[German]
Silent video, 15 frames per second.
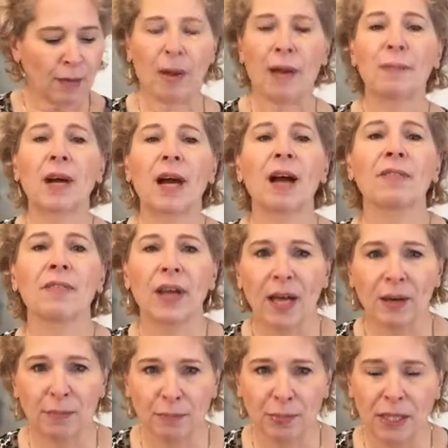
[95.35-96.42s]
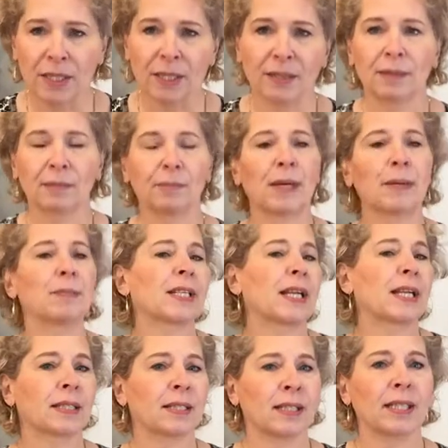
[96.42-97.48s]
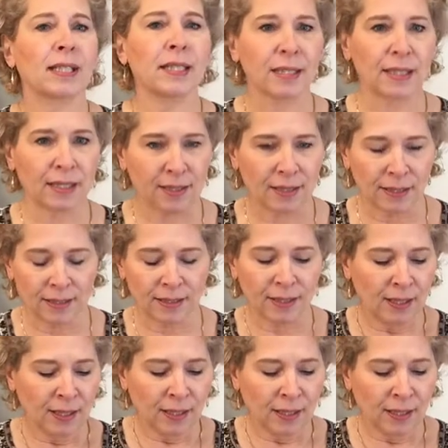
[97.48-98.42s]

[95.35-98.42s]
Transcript: beim Kaffeeanbieter, beim Textilisten,